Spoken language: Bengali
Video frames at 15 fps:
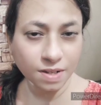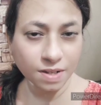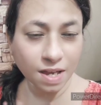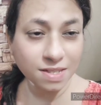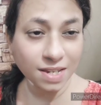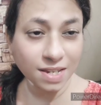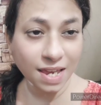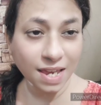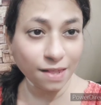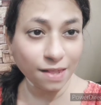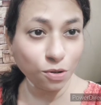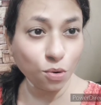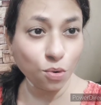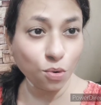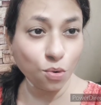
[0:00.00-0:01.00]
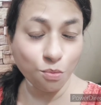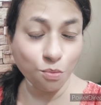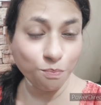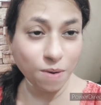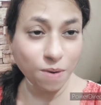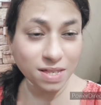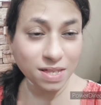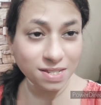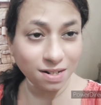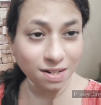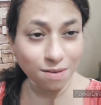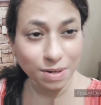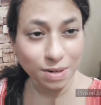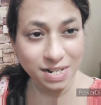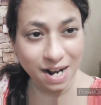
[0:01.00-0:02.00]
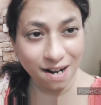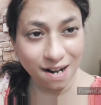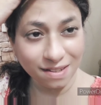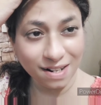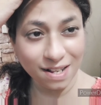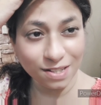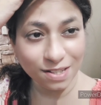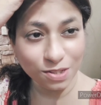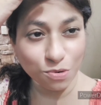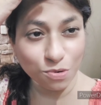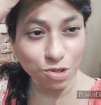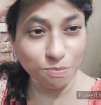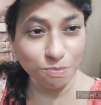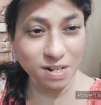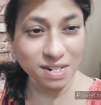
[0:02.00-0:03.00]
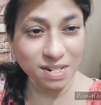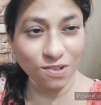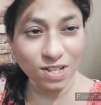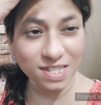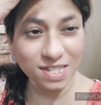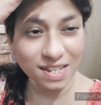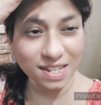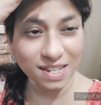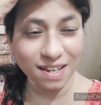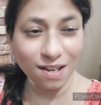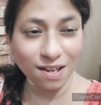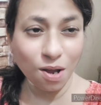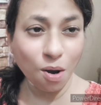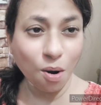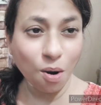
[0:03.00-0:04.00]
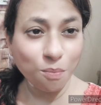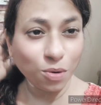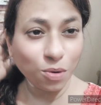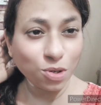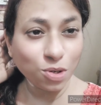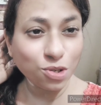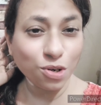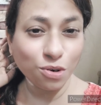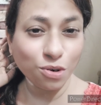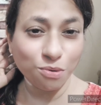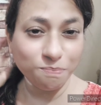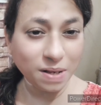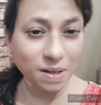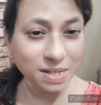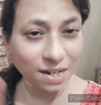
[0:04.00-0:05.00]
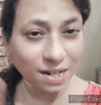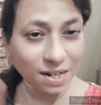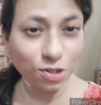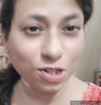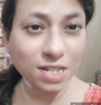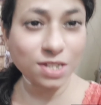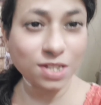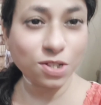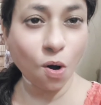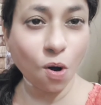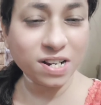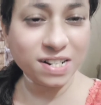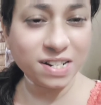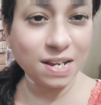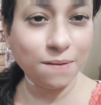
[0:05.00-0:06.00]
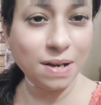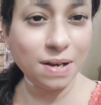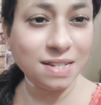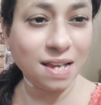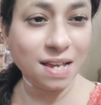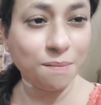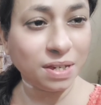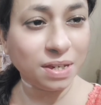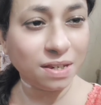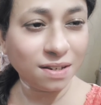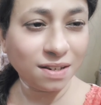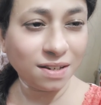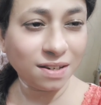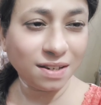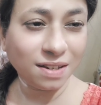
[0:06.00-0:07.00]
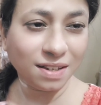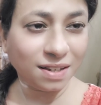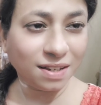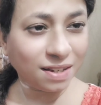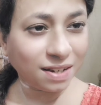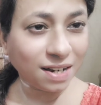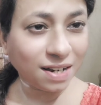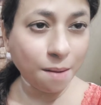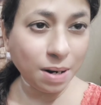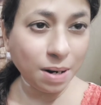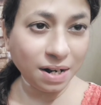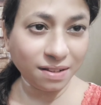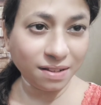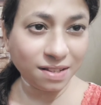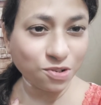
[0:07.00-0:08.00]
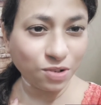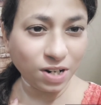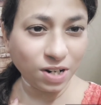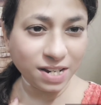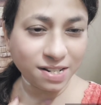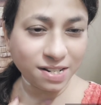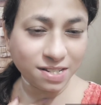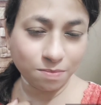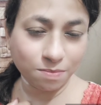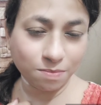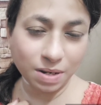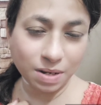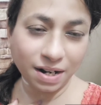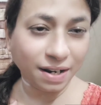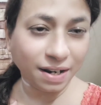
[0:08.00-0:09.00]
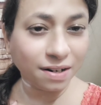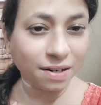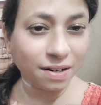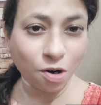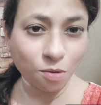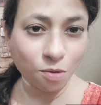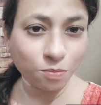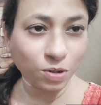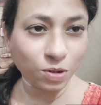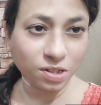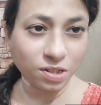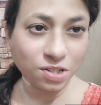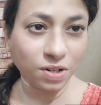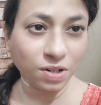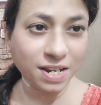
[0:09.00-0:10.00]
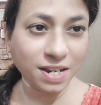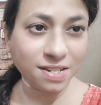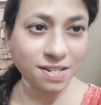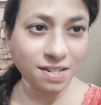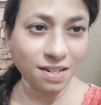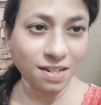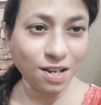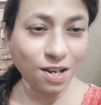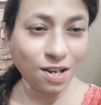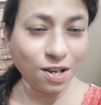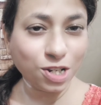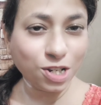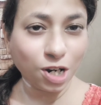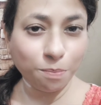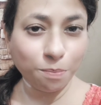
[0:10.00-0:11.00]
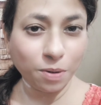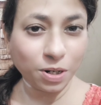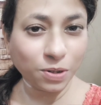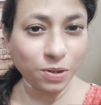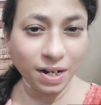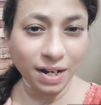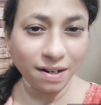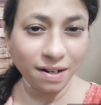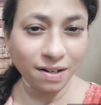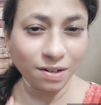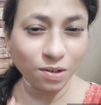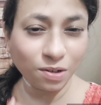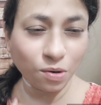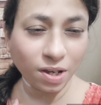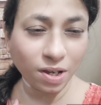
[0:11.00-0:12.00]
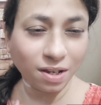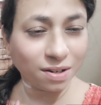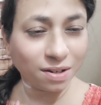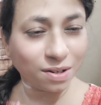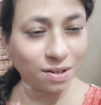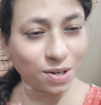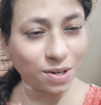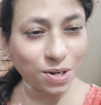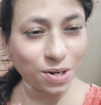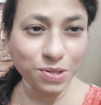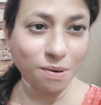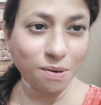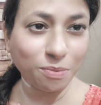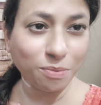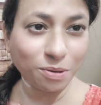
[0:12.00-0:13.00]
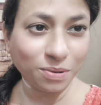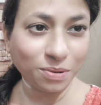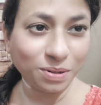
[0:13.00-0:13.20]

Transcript: আজকে এত ঘুম পাচ্ছে না মানে সারাদিন এত হুটোপাটি হয়েছে প্রচণ্ড ঘুম পাচ্ছে এখন জাস্ট দশটা বাজে আমি খাবার নিতে চলে এসেছি মানে ডিনার গরম করতে চলে এসেছি চটপট করে ডিনার করে শুয়ে পড়বো